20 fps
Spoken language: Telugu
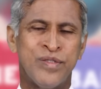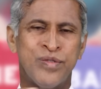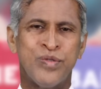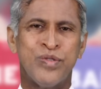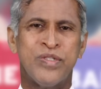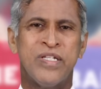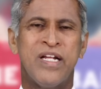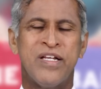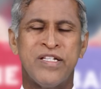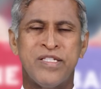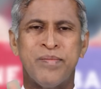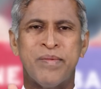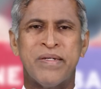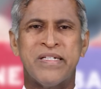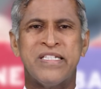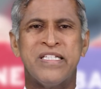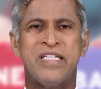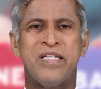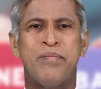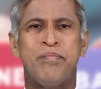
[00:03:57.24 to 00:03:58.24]
ఈ జ్యూసులేసి
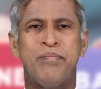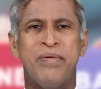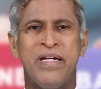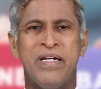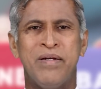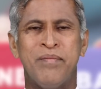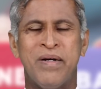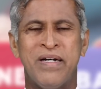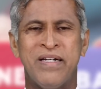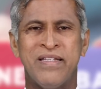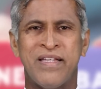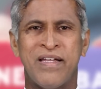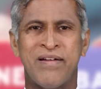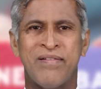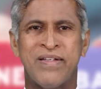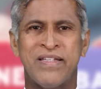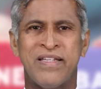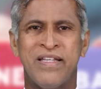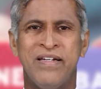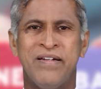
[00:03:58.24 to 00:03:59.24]
మిక్సీ తిప్పేయండి మళ్ళీ
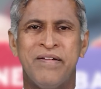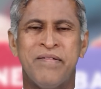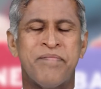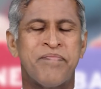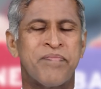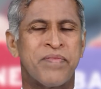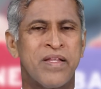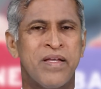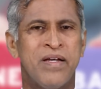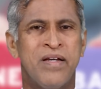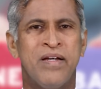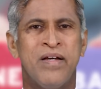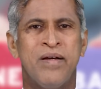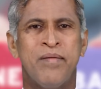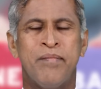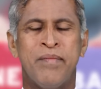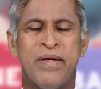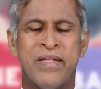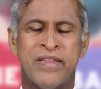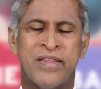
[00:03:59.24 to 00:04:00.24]
తర్వాత
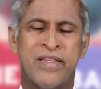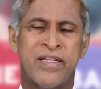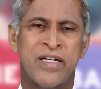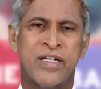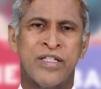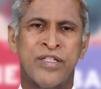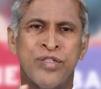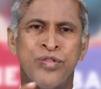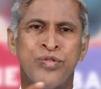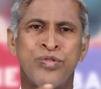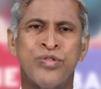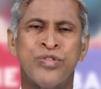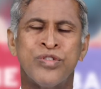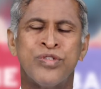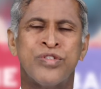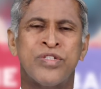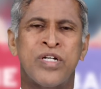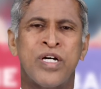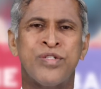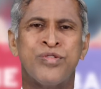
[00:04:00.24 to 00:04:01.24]
మెత్తగా
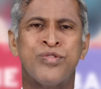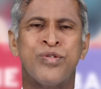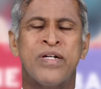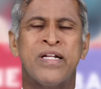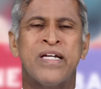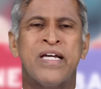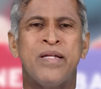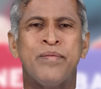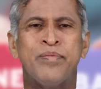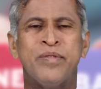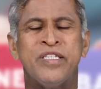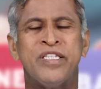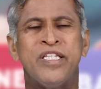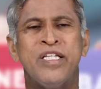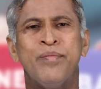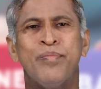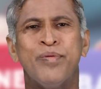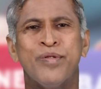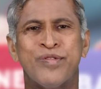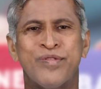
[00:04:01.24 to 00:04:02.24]
ఖర్జూరం కలిపితే
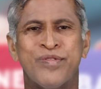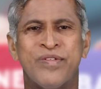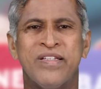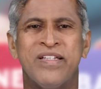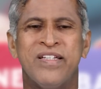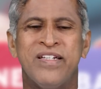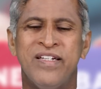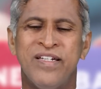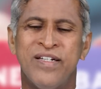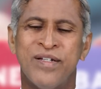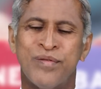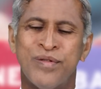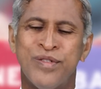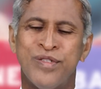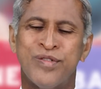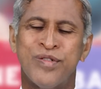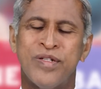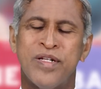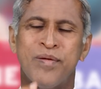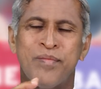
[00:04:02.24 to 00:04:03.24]
తీపి వస్తుంది
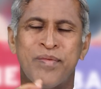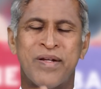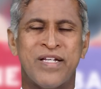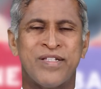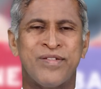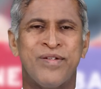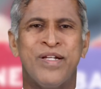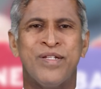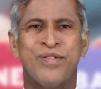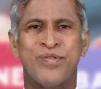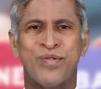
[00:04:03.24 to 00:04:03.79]
కొంచెం నిమ్మరసాన్ని